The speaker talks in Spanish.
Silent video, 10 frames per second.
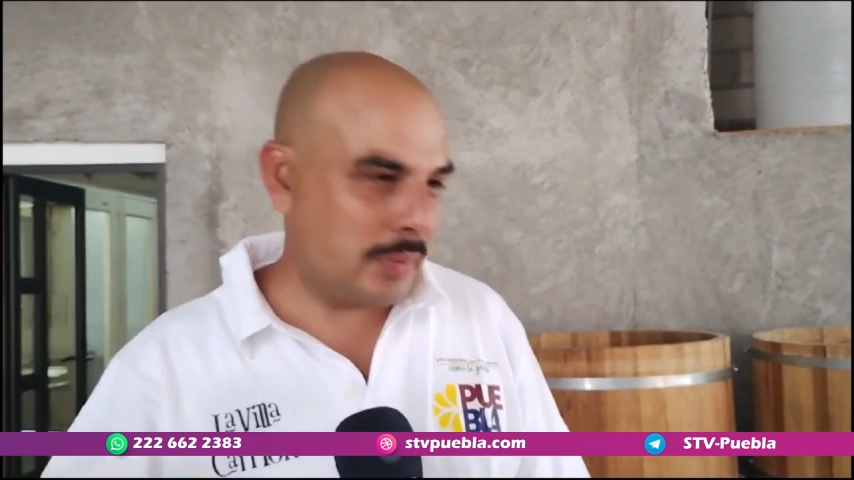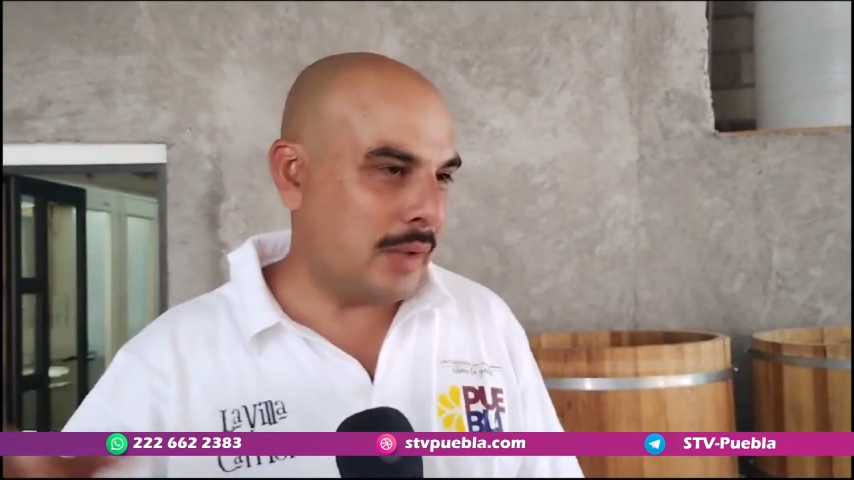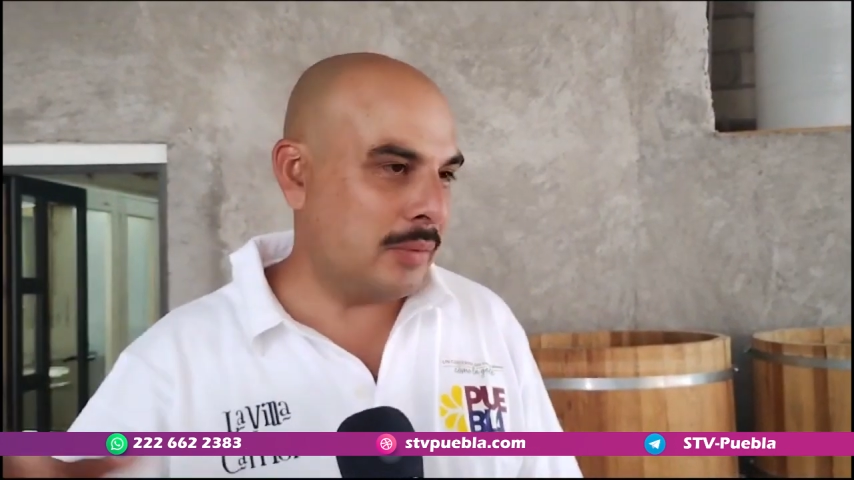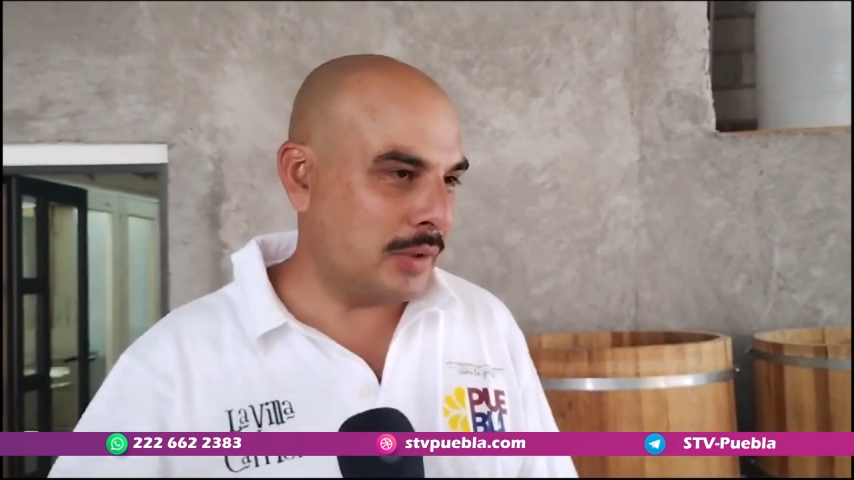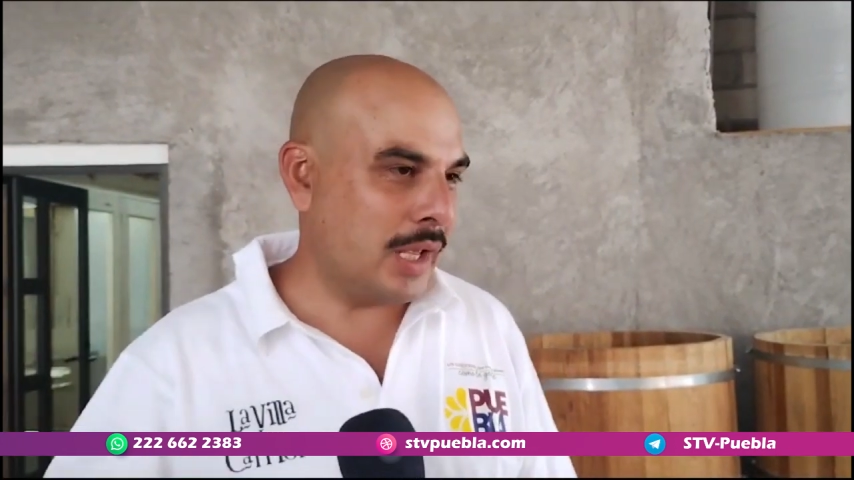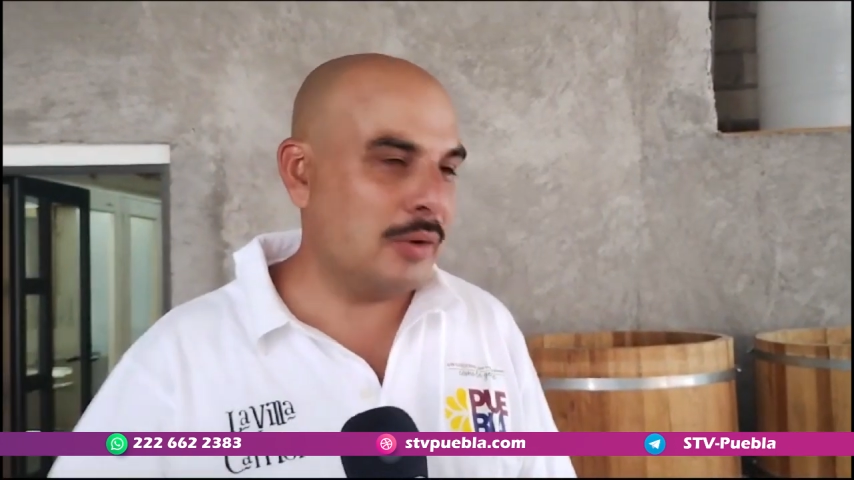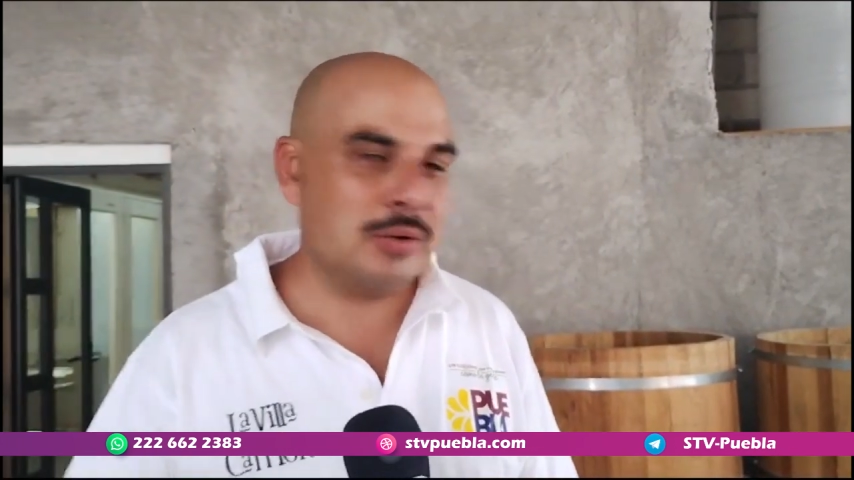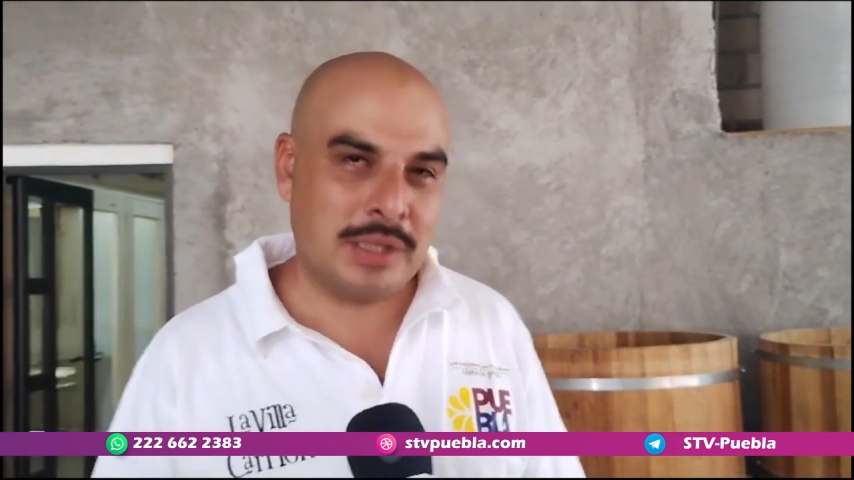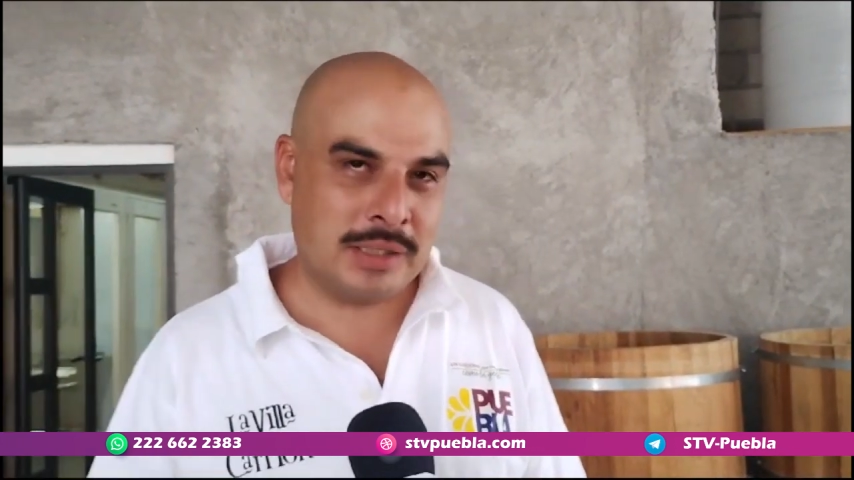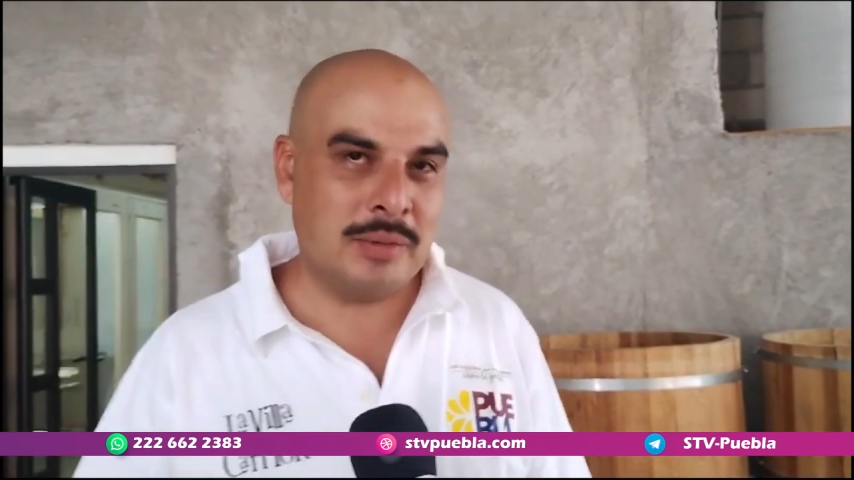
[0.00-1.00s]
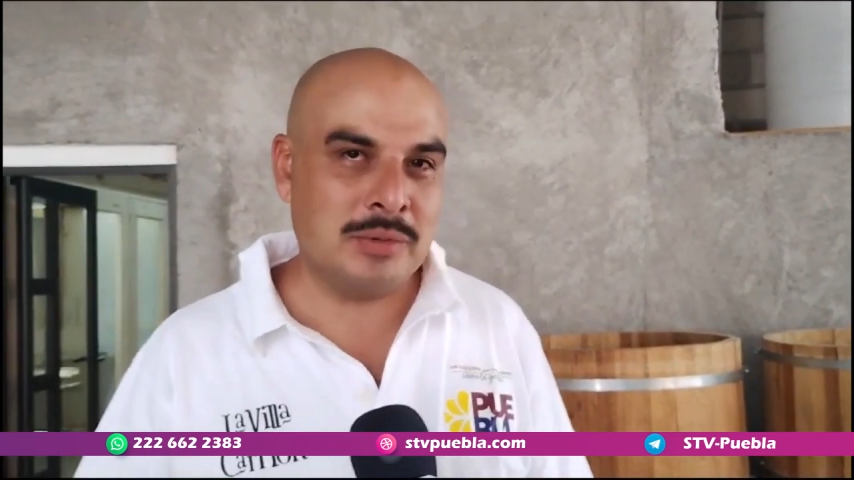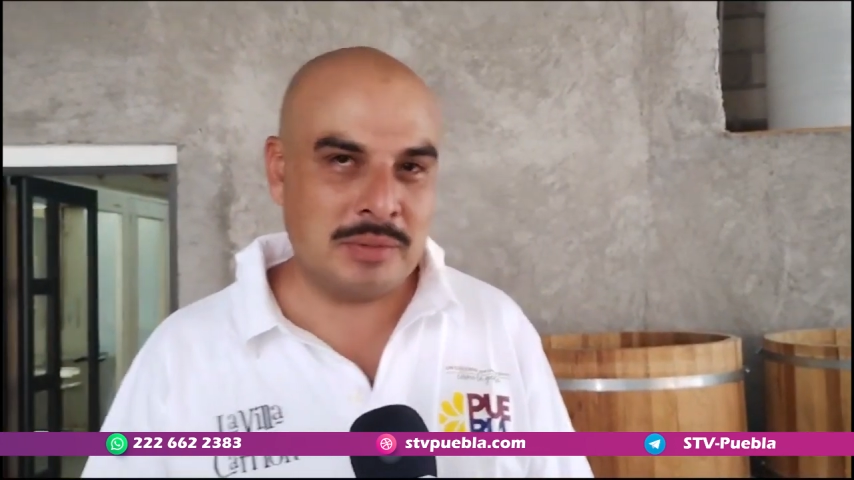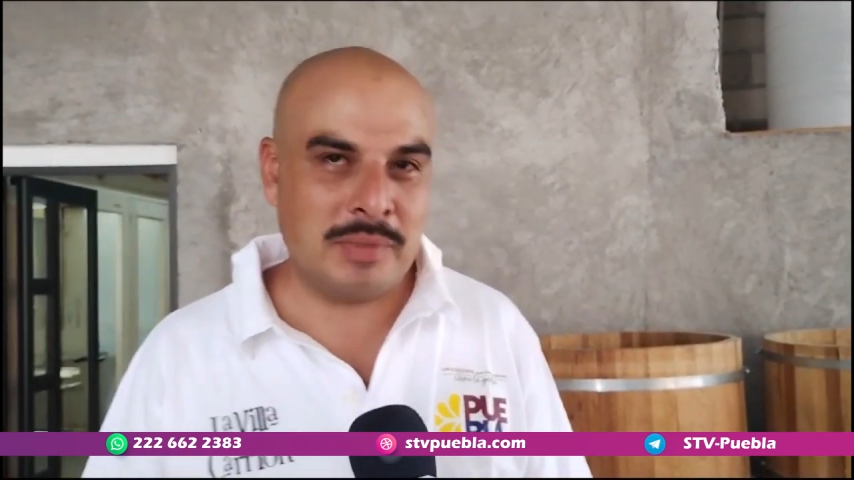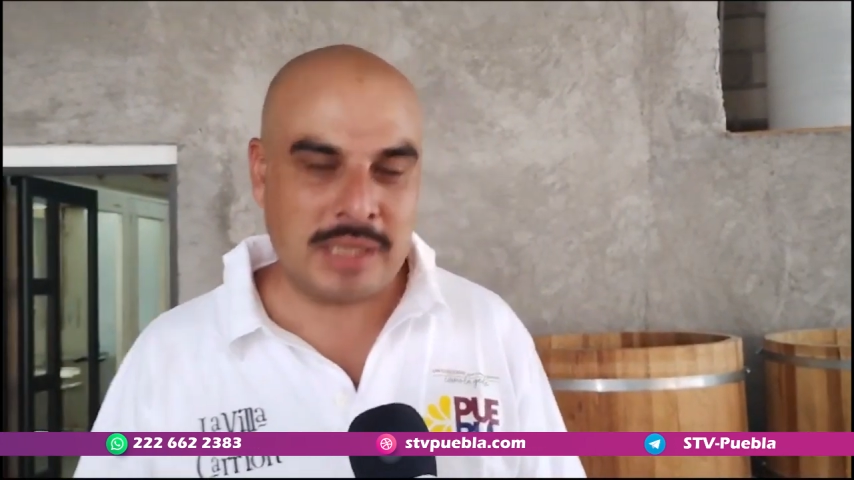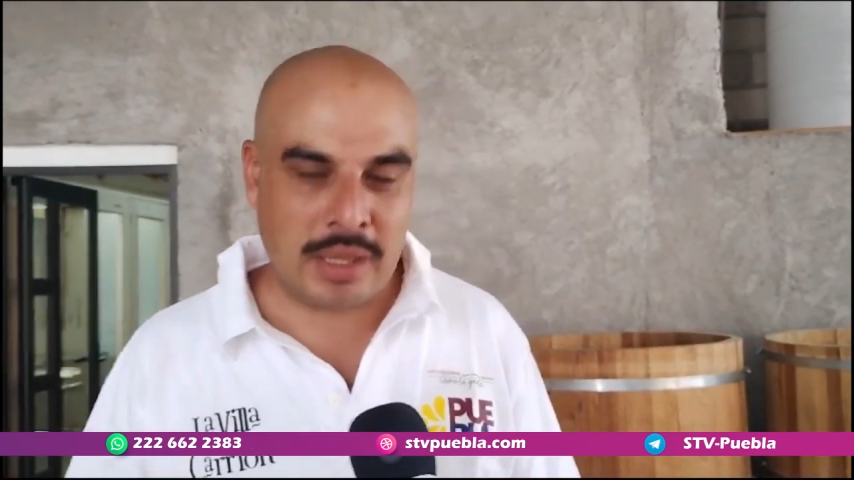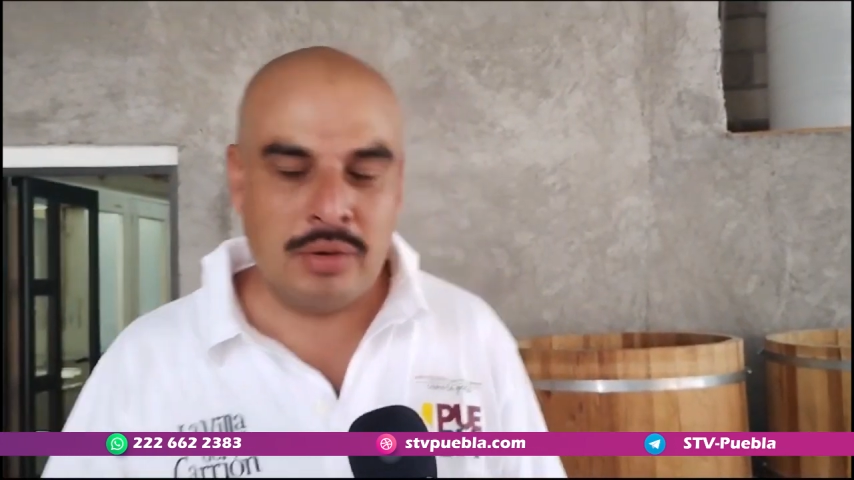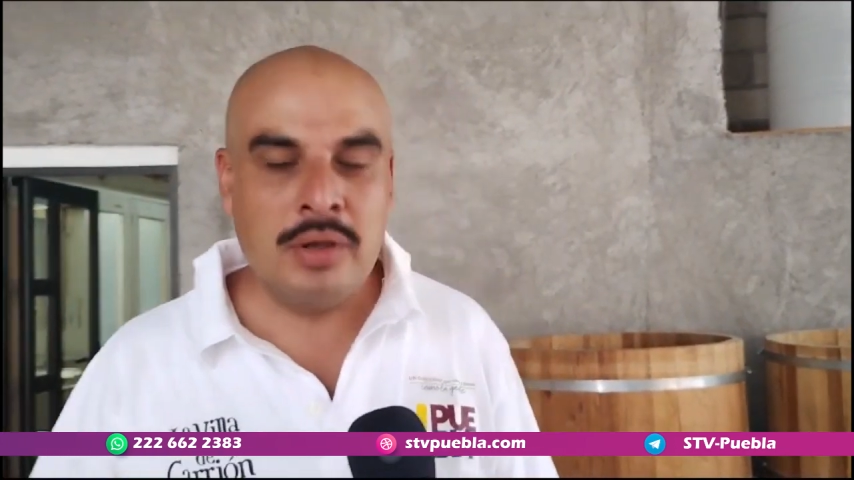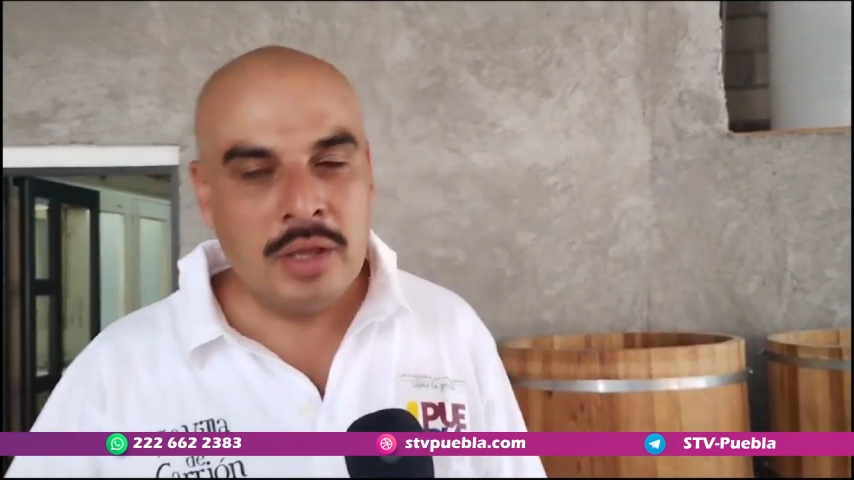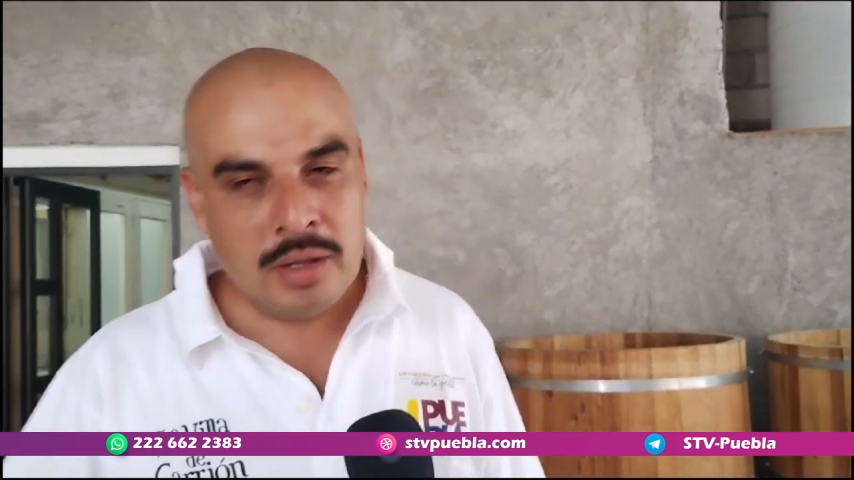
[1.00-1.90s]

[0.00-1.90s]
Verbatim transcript: previo ya lo tendremos envasado,